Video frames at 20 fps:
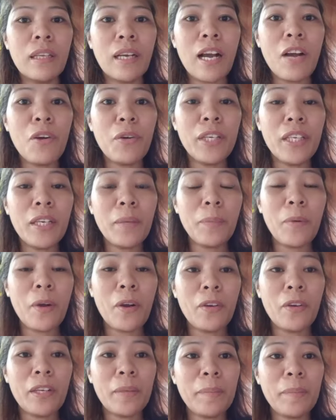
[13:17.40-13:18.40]
Nakauwi na po
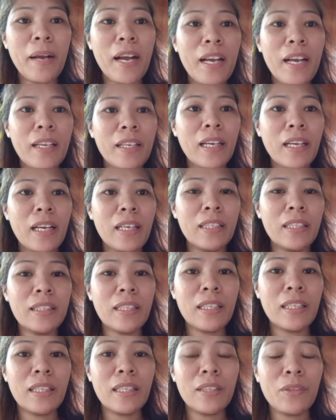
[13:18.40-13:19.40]
ako ng bahay
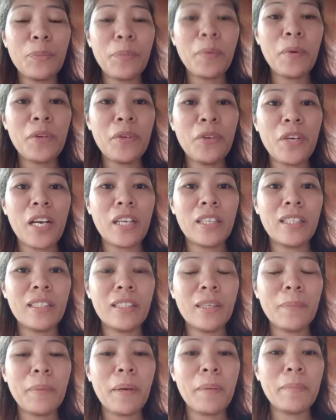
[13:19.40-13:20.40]
guys. At ito po yung
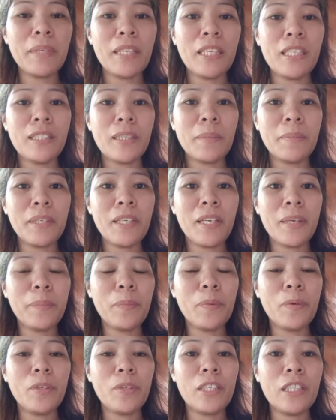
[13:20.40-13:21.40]
aking na family sa
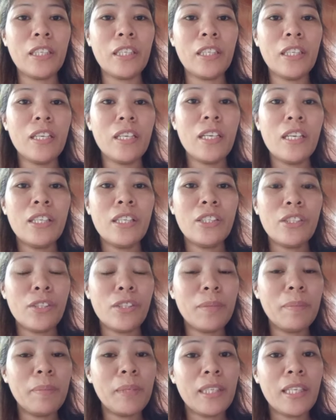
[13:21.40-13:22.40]
bigay po ni
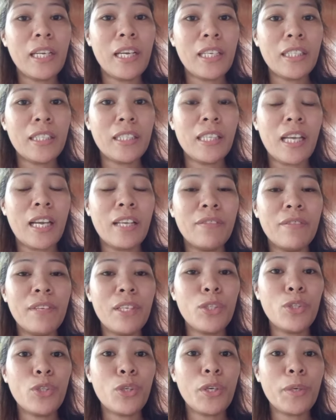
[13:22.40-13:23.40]
Sir Bidas
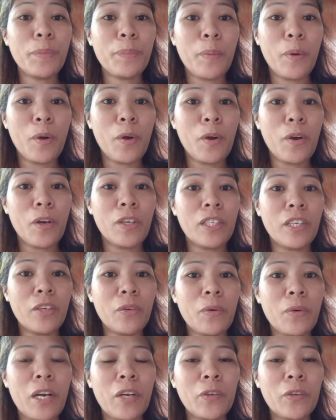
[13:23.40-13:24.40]
Adventure po.
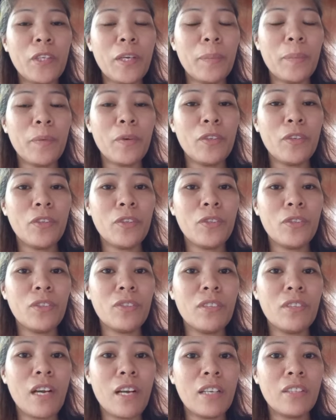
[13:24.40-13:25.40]
What Nakuha ko na this? po
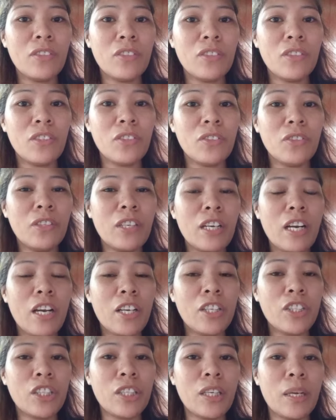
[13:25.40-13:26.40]
yung ano yung
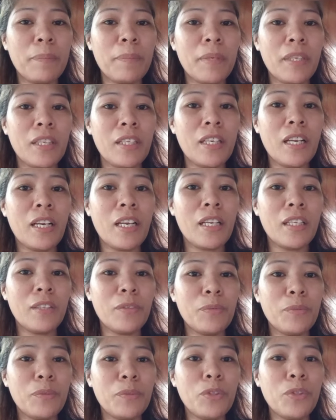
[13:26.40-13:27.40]
cash na pinadala
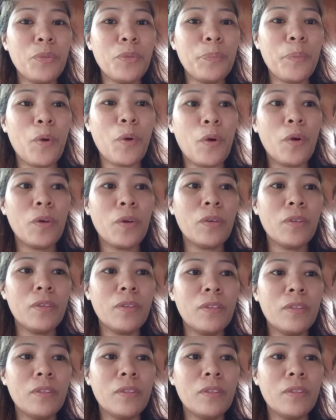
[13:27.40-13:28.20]
niyo po.